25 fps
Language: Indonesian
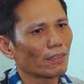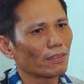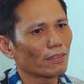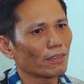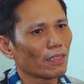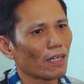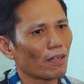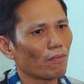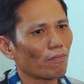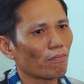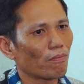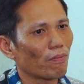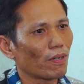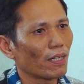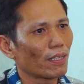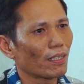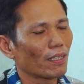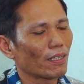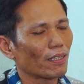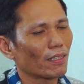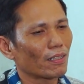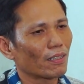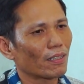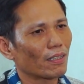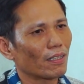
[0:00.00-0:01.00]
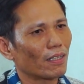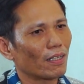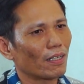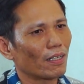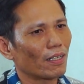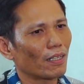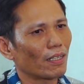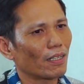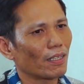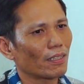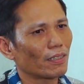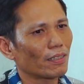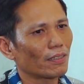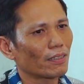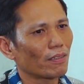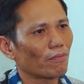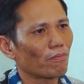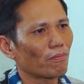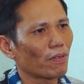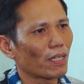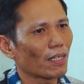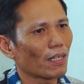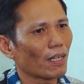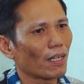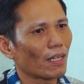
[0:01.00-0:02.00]
yang sampah yang uh, di
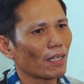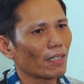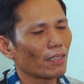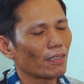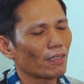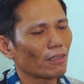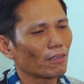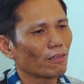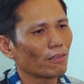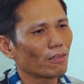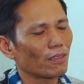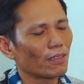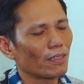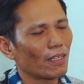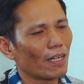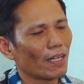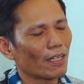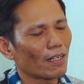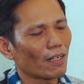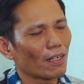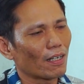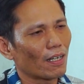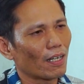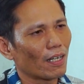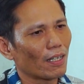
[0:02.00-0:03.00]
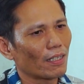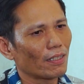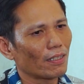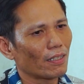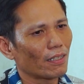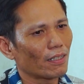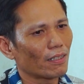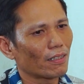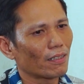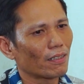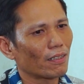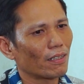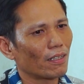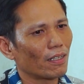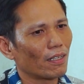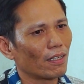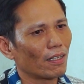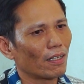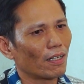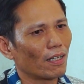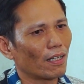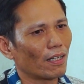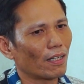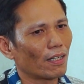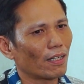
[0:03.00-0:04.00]
tempat lain atau di daerah lain yang
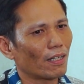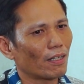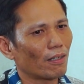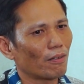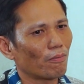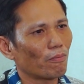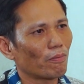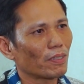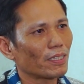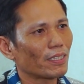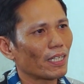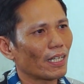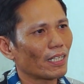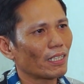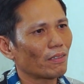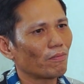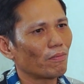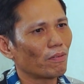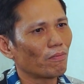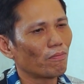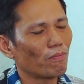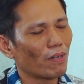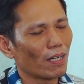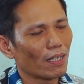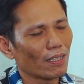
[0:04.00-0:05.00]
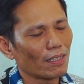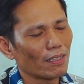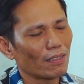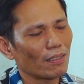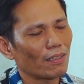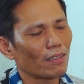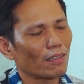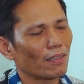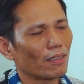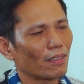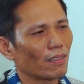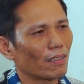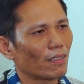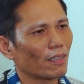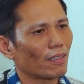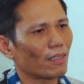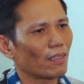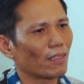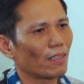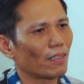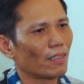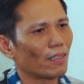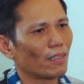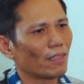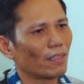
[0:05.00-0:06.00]
uh, menjadi beban hmm.
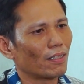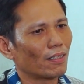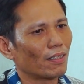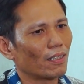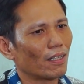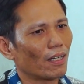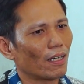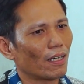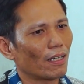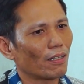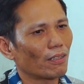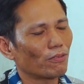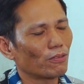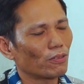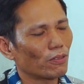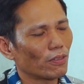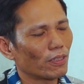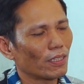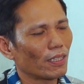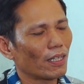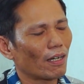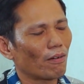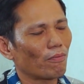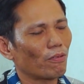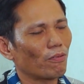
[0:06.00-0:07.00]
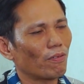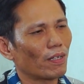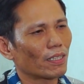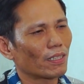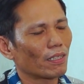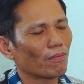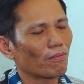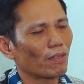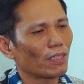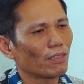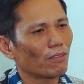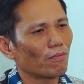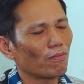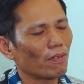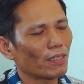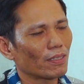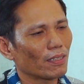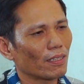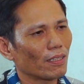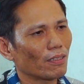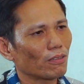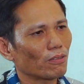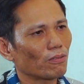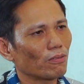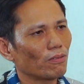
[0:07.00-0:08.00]
uh, untuk di Kabupaten Banyumas
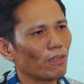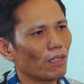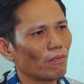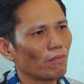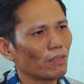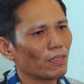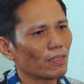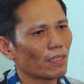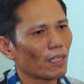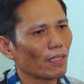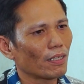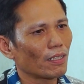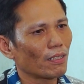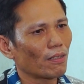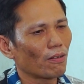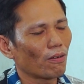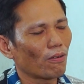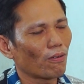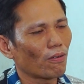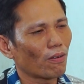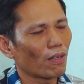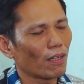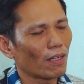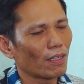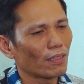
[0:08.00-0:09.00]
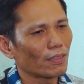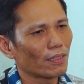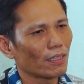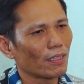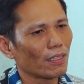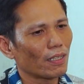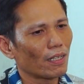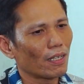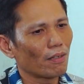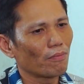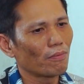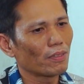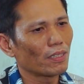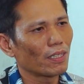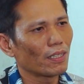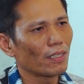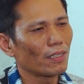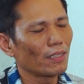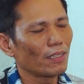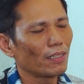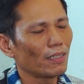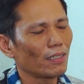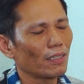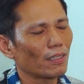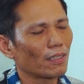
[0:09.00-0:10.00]
ini sudah bisa dikelola sehingga
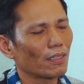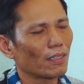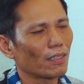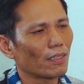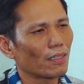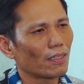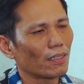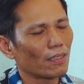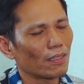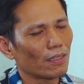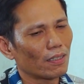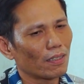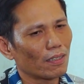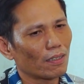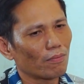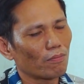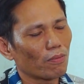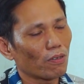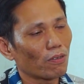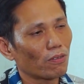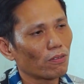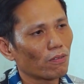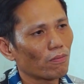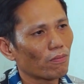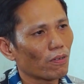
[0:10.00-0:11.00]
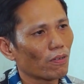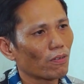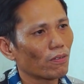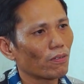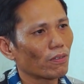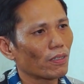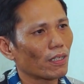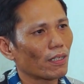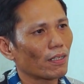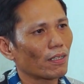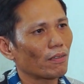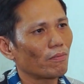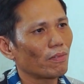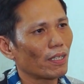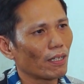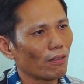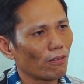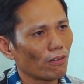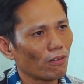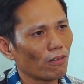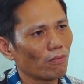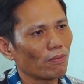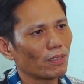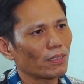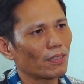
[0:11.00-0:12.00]
menjadi produk-produk uh, yang lebih
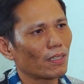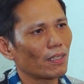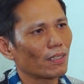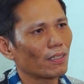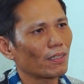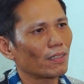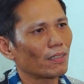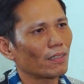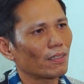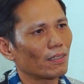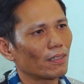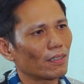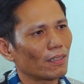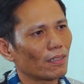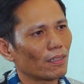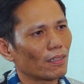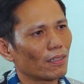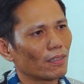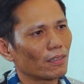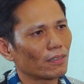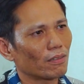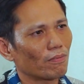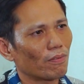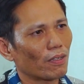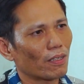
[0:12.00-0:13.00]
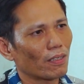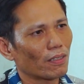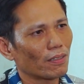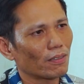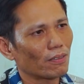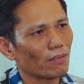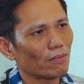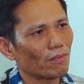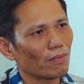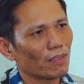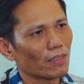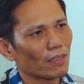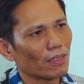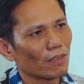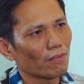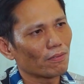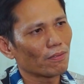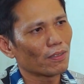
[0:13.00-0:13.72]
ekonomis lagi. Hmm seperti itu mas